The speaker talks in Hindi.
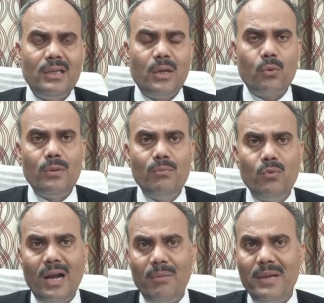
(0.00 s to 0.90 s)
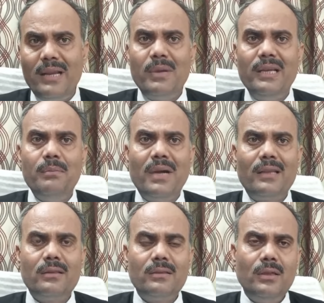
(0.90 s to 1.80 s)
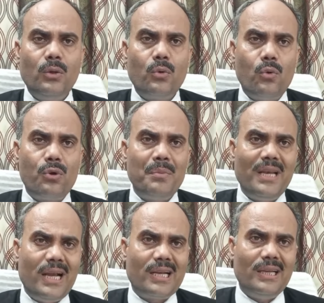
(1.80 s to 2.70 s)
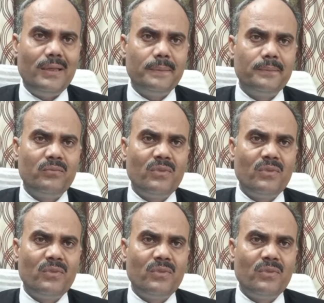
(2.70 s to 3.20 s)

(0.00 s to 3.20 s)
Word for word: या कोई मुहावरे भरी बात कोर्ट में ना कहें